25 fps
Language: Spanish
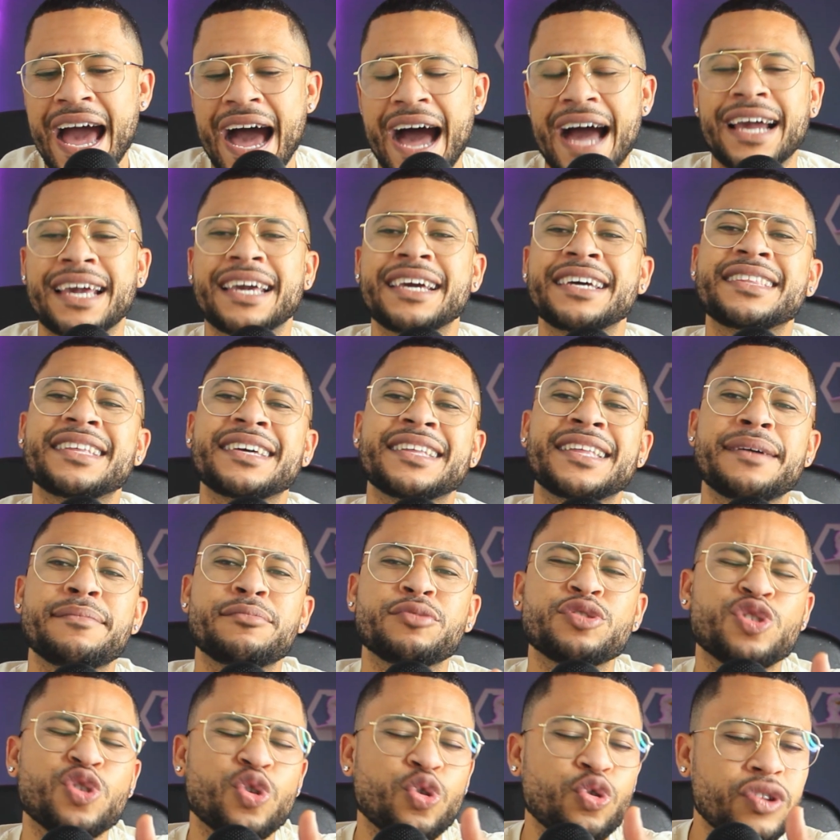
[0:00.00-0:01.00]
aquí
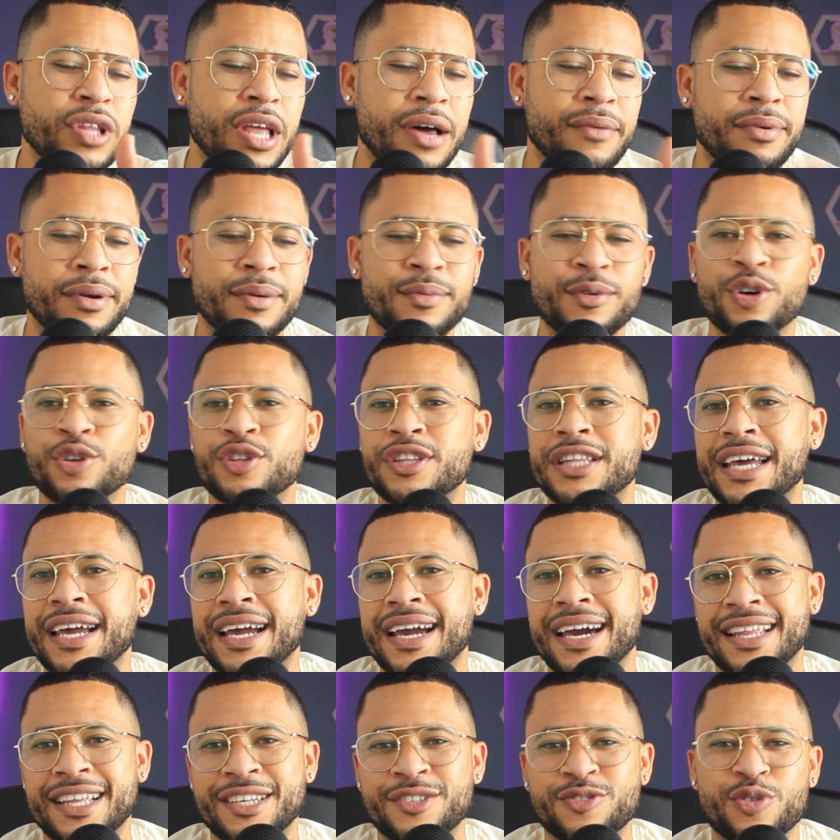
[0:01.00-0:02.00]
tenemos una
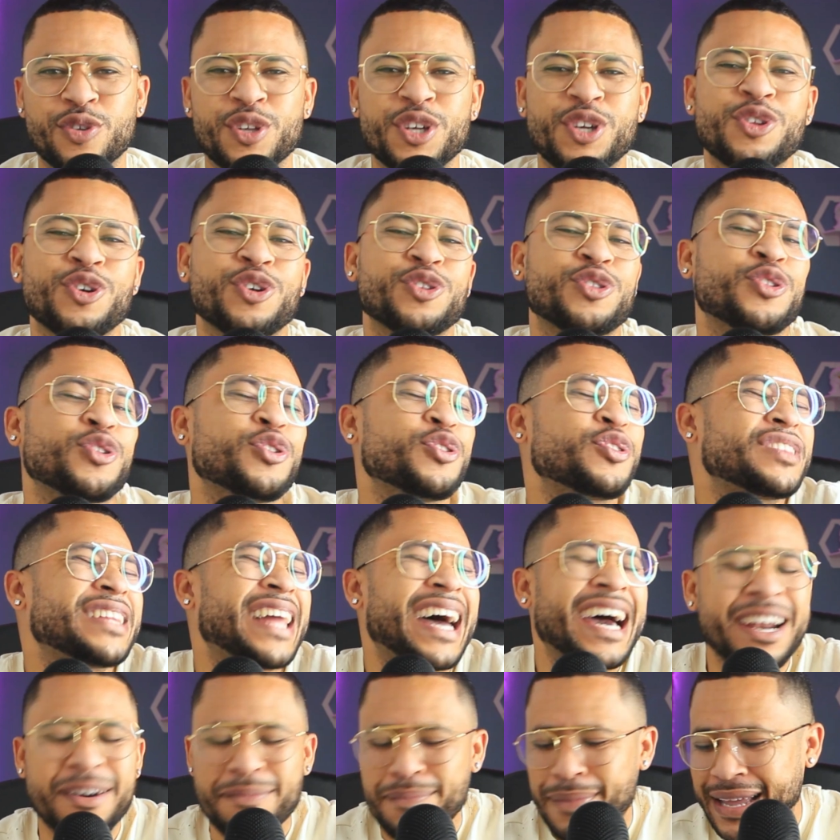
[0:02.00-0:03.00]
biblioteca de sonido
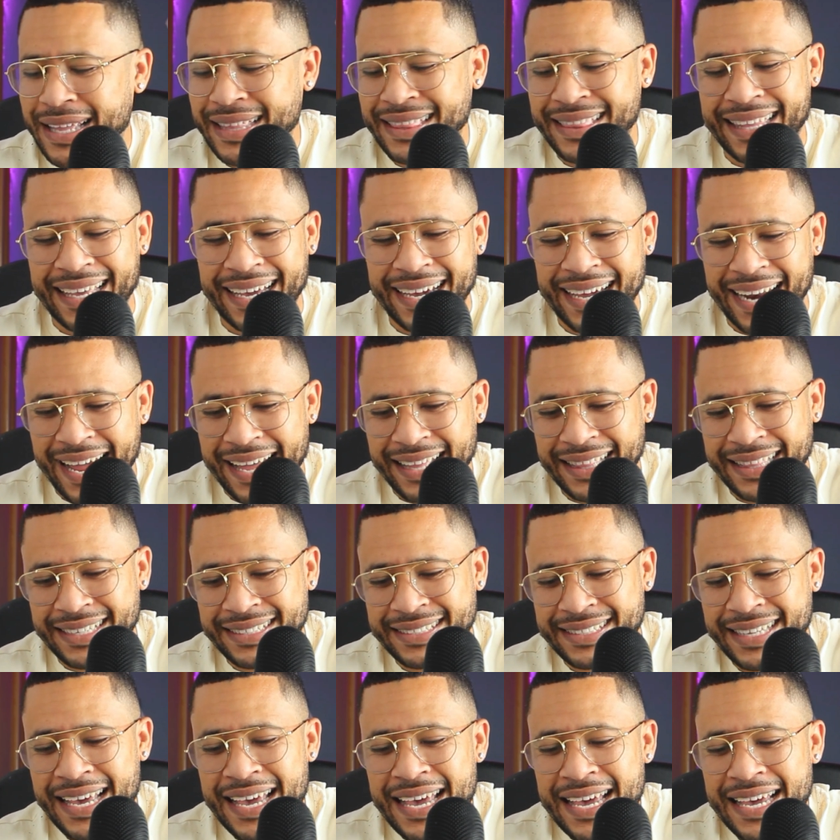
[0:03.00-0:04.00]
totalmente
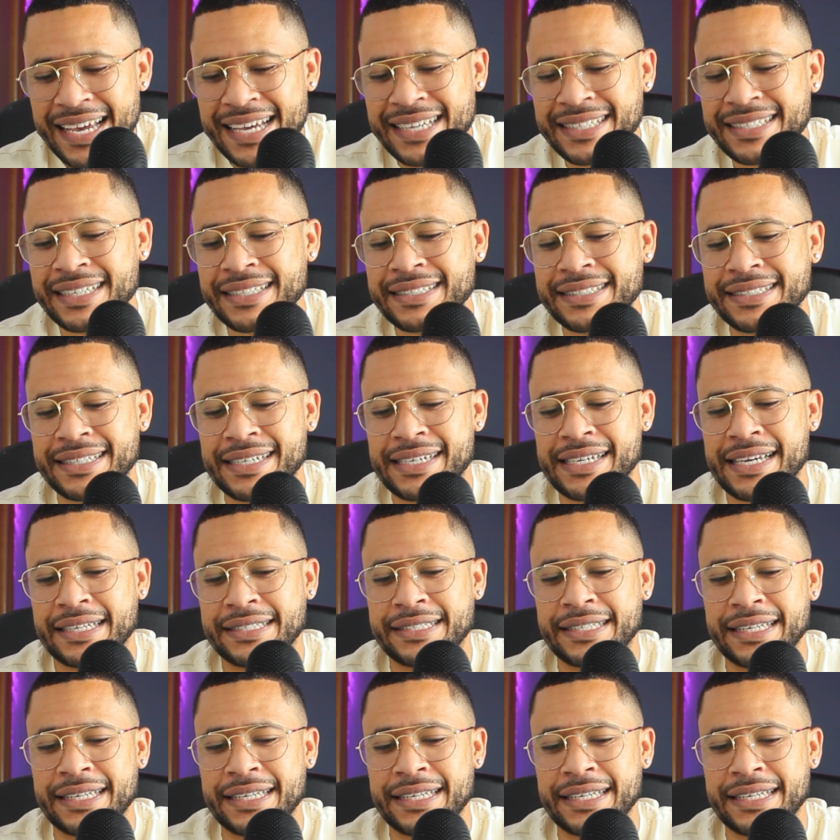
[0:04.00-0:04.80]
gratis y sencilla.